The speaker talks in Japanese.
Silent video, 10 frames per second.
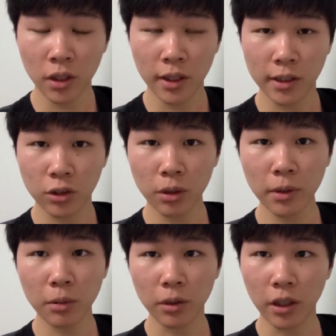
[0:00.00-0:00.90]
えー、それ
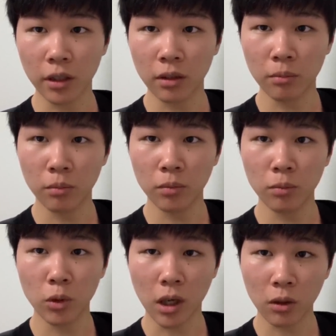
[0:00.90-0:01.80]
までもね、
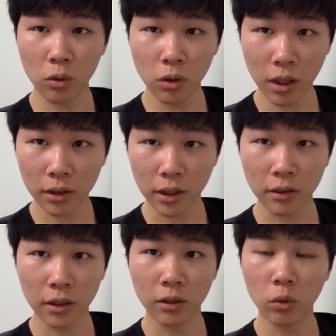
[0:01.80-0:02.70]
もう学校がなく
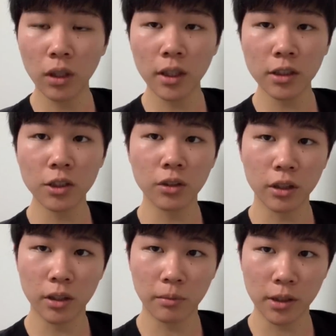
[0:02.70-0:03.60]
なってオンライン授業に
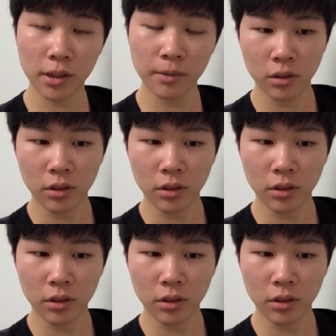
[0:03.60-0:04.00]
なっています。